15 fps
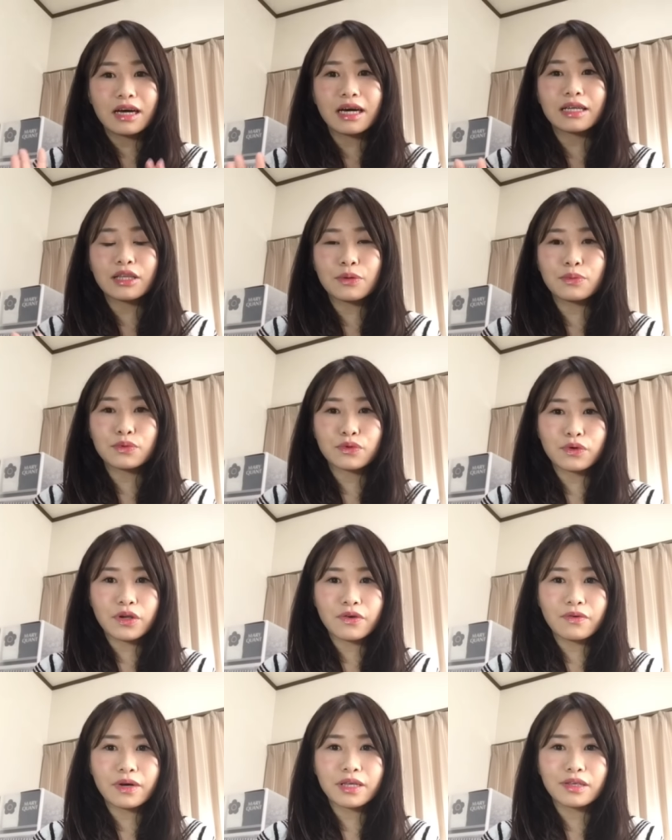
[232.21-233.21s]
あ多分こ
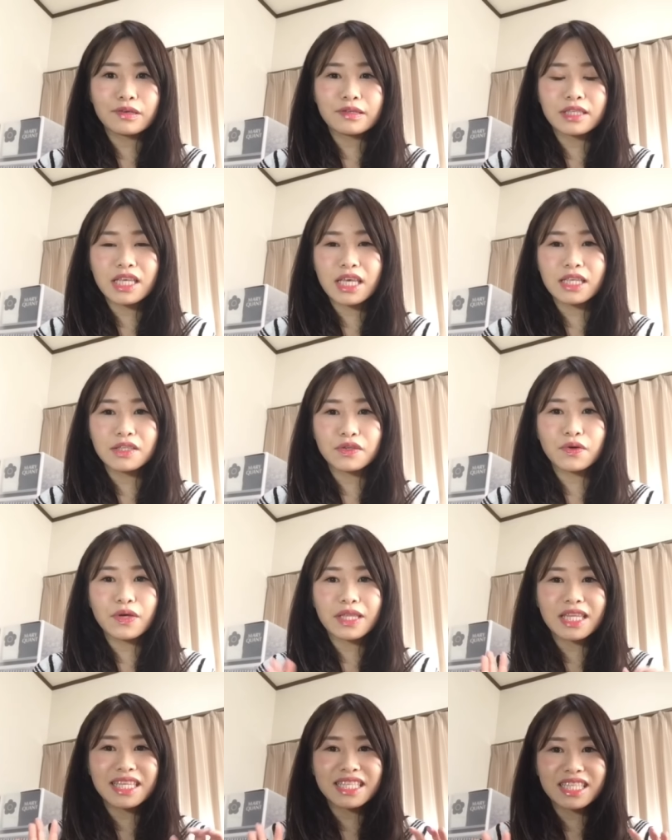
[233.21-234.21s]
れは急性胃腸
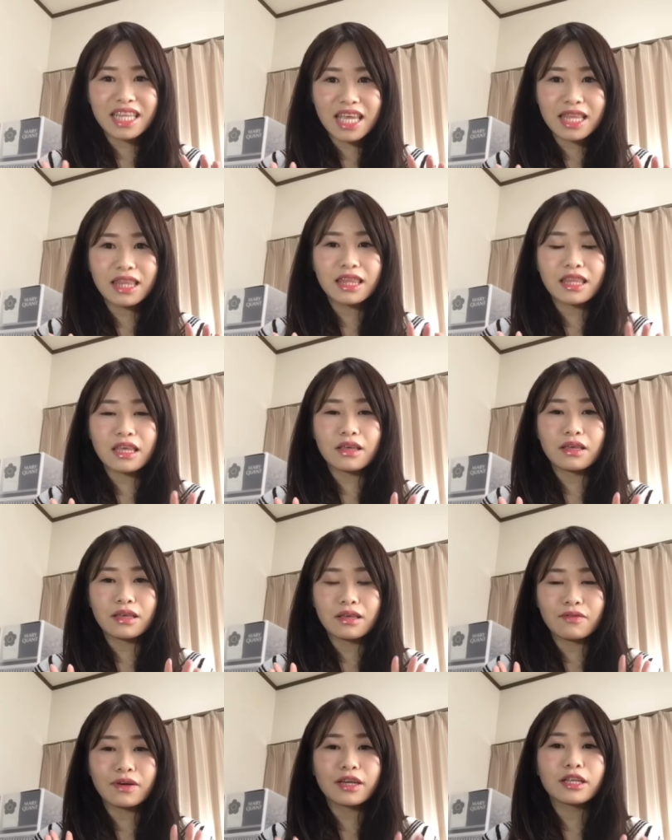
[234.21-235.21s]
炎ですねって
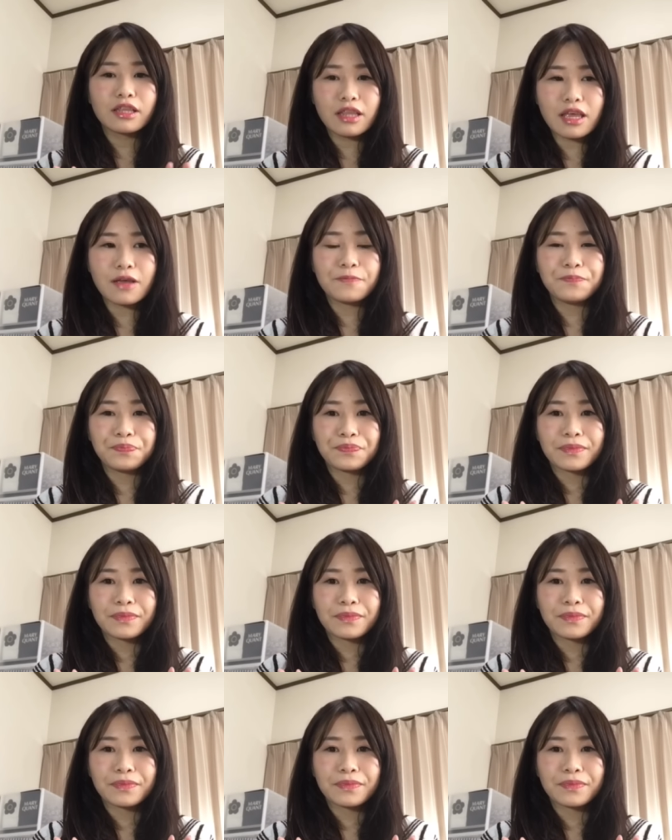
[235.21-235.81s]
言われて